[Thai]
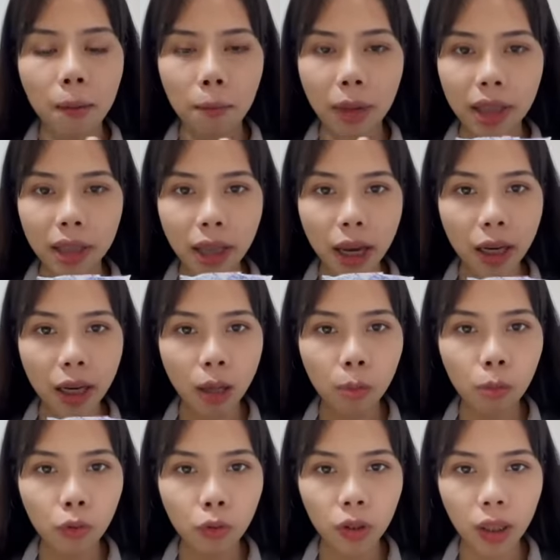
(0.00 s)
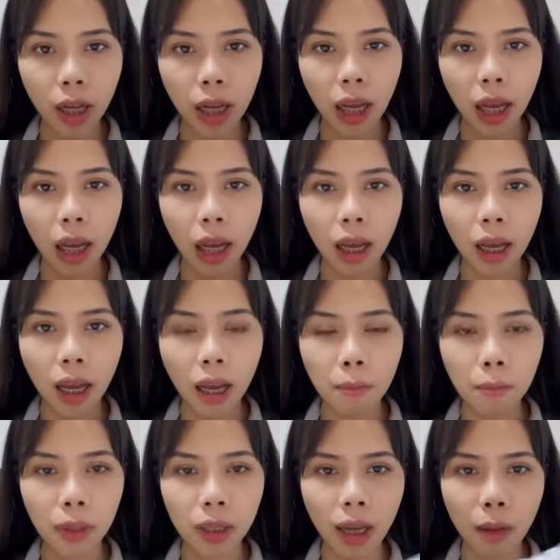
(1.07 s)
ไปแช่น้ำอุ่นนะคะ ห้าม
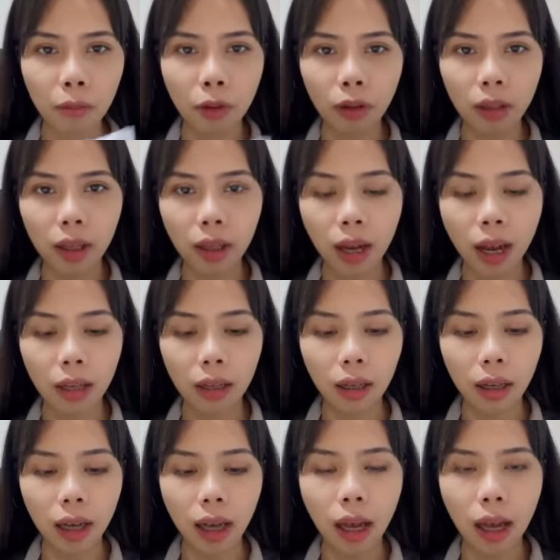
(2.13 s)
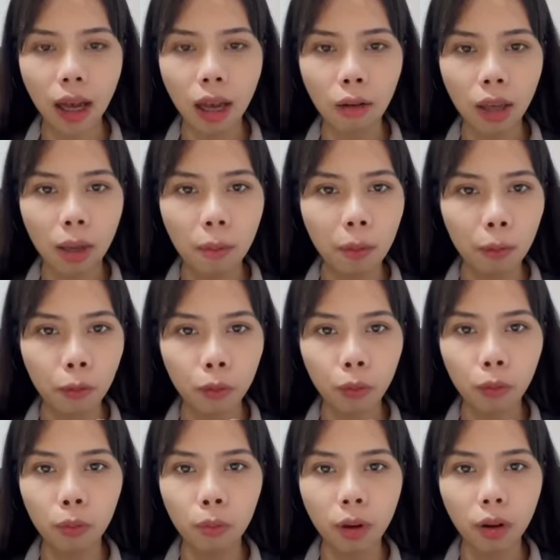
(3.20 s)
เป็นน้ำร้อนเด็ดขาดนะคะ เอาแค่แบบ
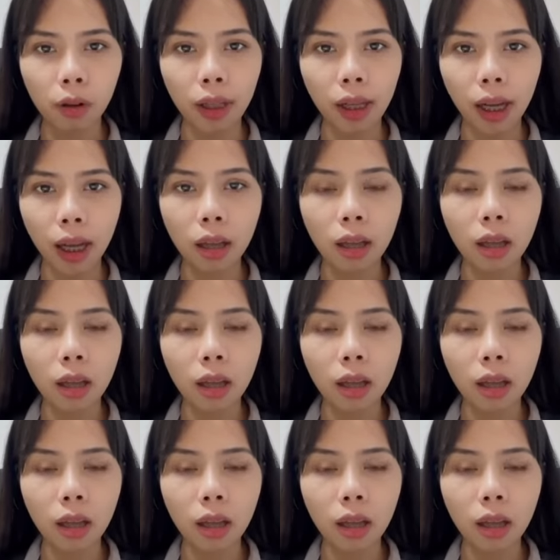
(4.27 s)
อุ่นๆ พอนะคะ